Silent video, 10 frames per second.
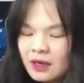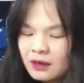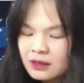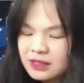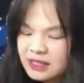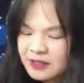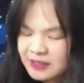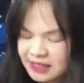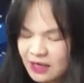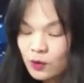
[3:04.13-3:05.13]
呃这笔
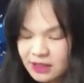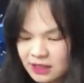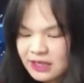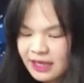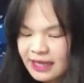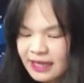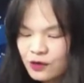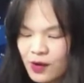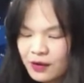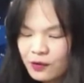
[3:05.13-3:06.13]
钱我真的给他
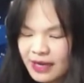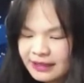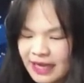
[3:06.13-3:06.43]
一万块，